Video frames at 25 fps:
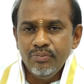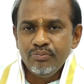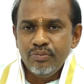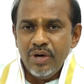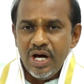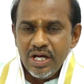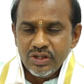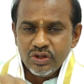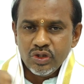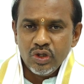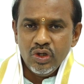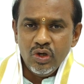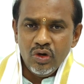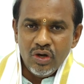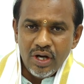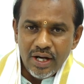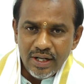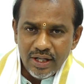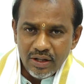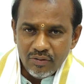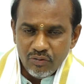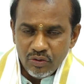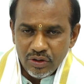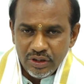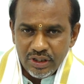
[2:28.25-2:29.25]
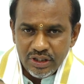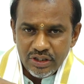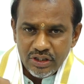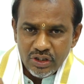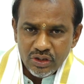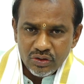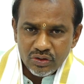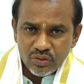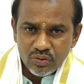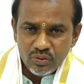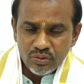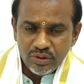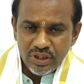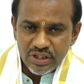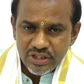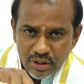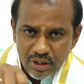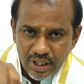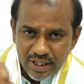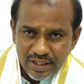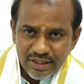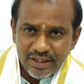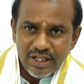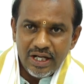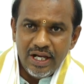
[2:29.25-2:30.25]
పాత్రలో ఆయన వంట చేస్తూ ఉంటే
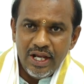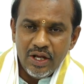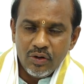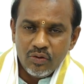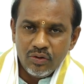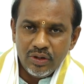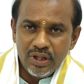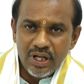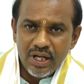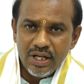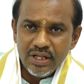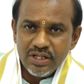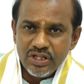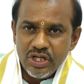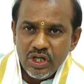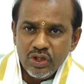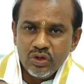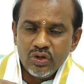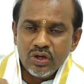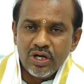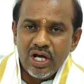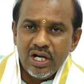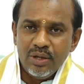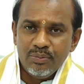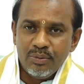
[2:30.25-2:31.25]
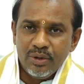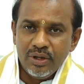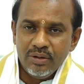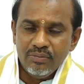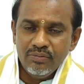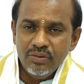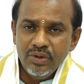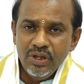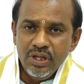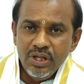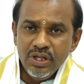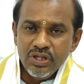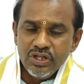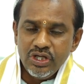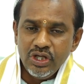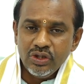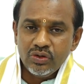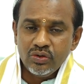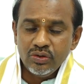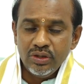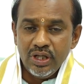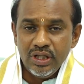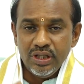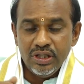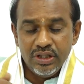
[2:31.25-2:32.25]
గరిట లేకుండా చేతితో కలపడం
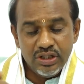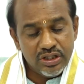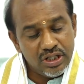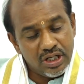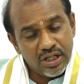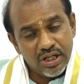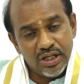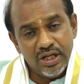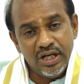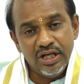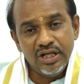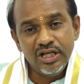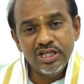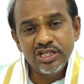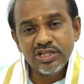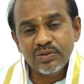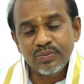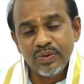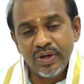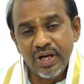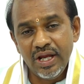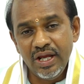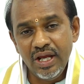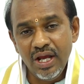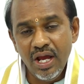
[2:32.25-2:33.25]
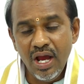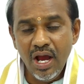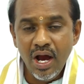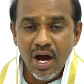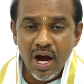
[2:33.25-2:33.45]
చేస్తున్నది నిజంగా నేను ఇన్స్పైర్ అయ్యి